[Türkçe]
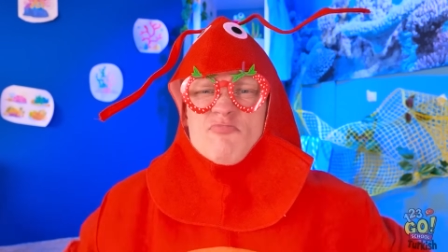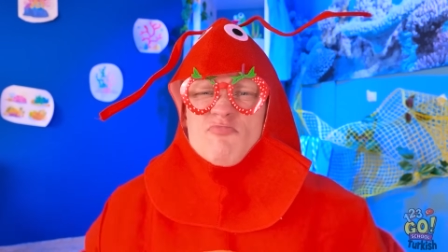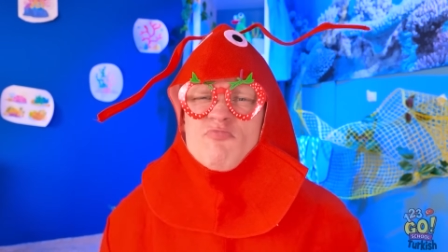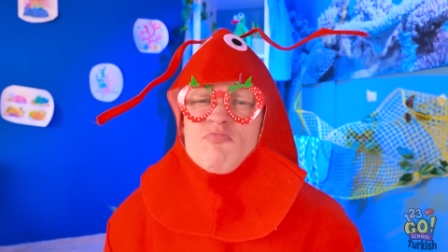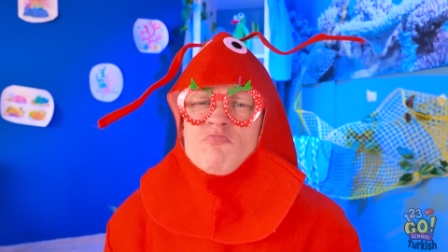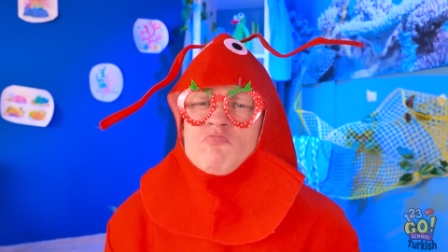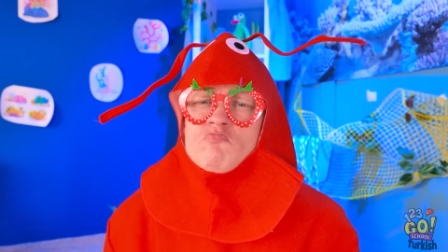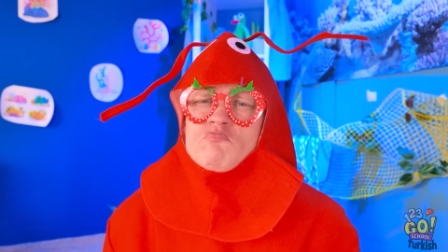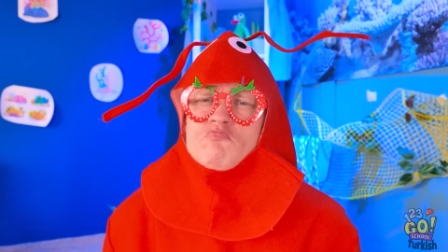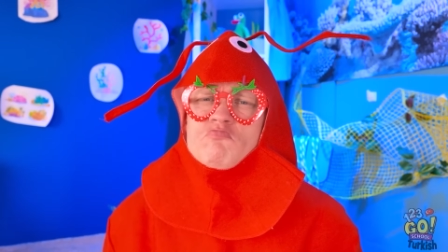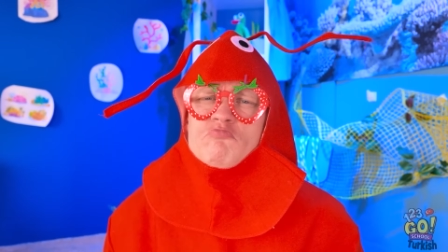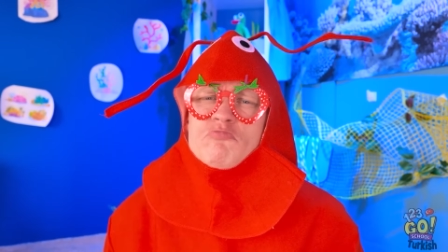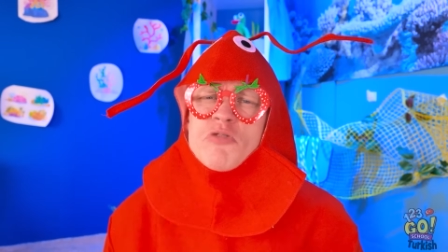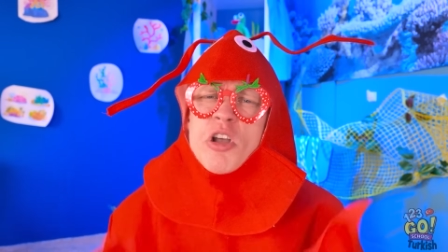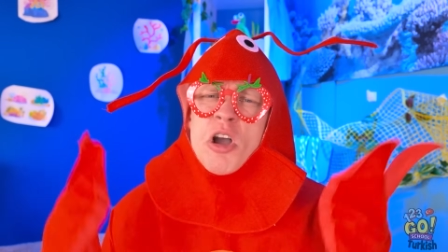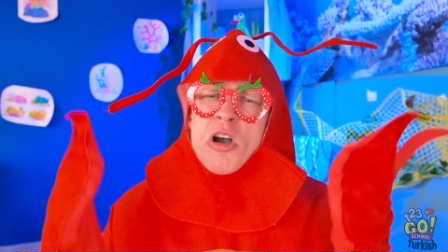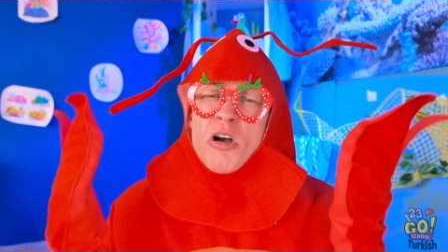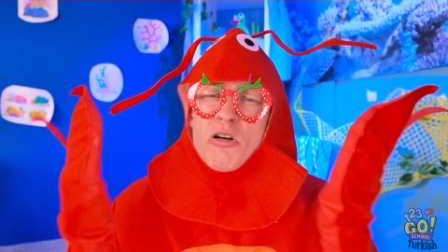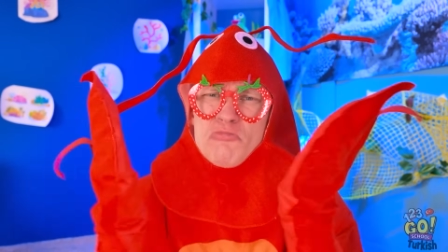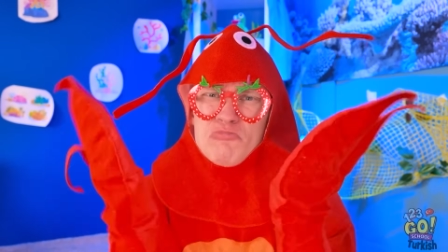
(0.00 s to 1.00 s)

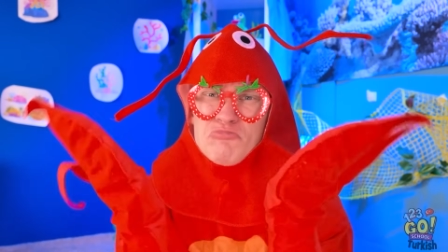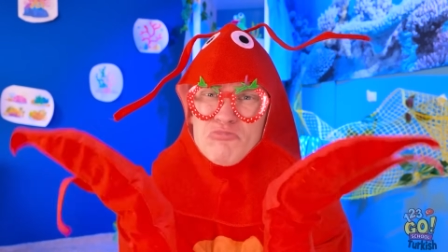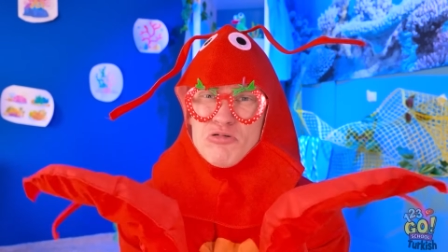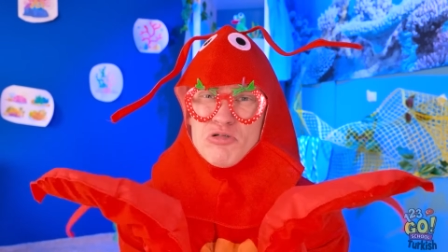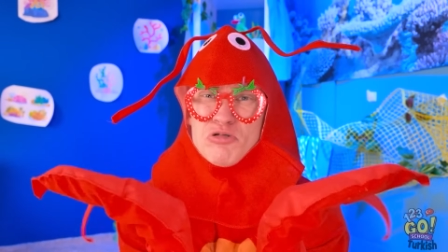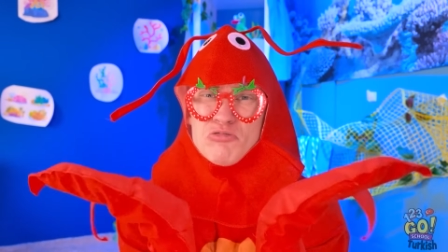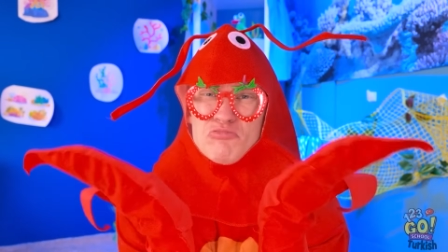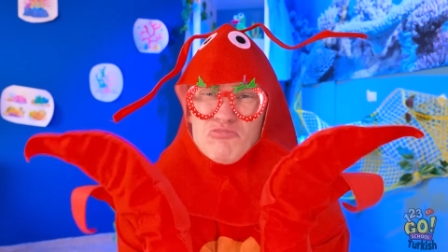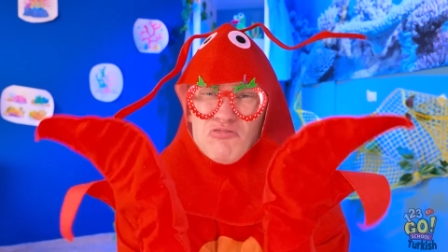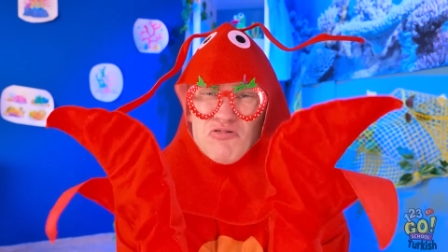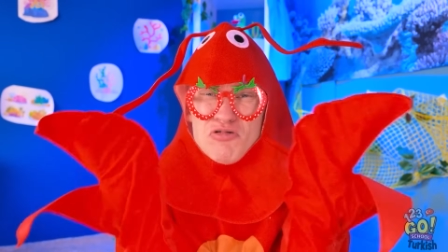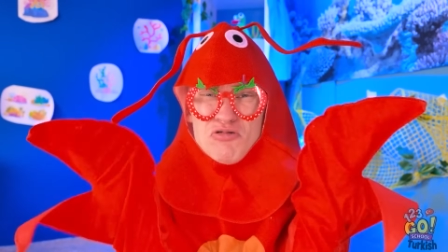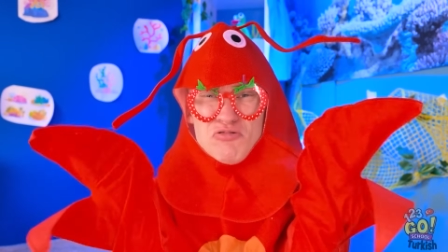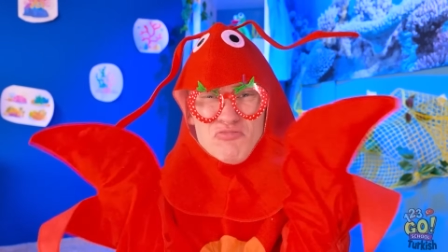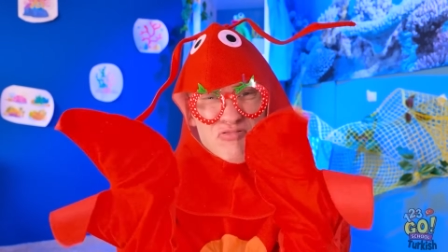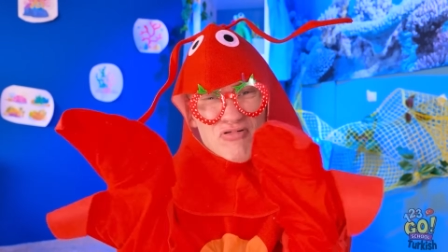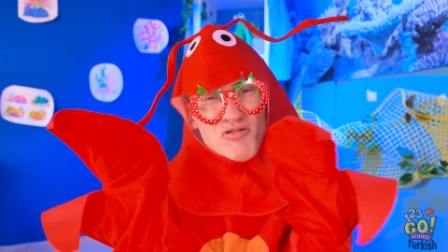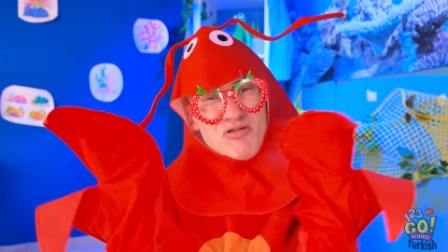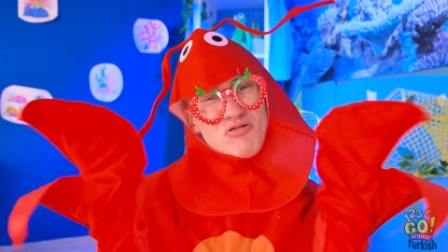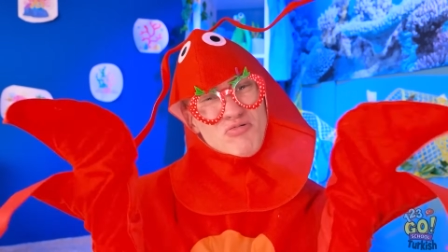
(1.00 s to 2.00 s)
Kıskaçlarımda bunu yapmam
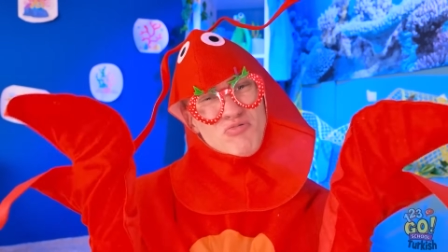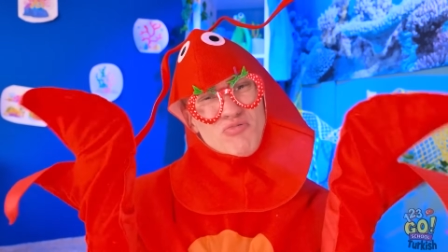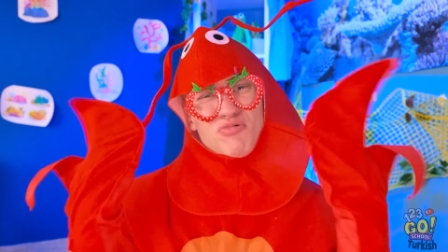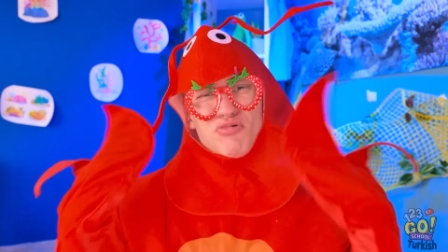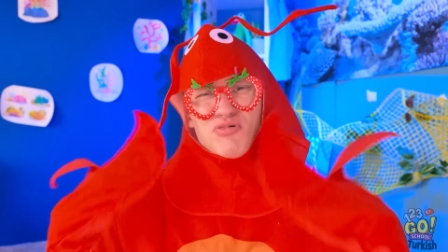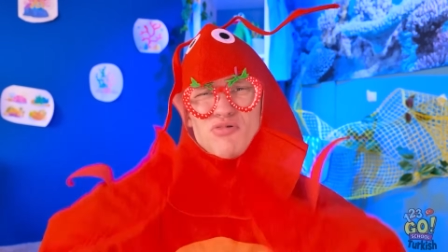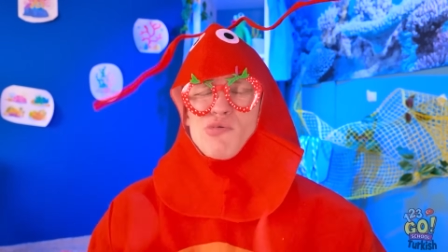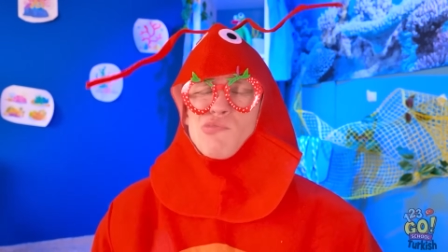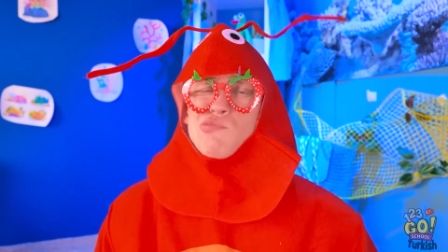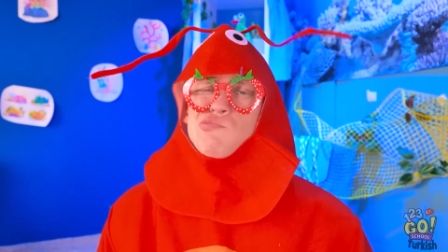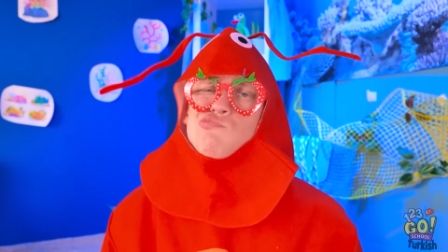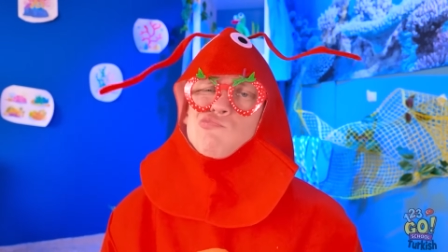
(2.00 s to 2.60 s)
imkansız. Şimdi ben ne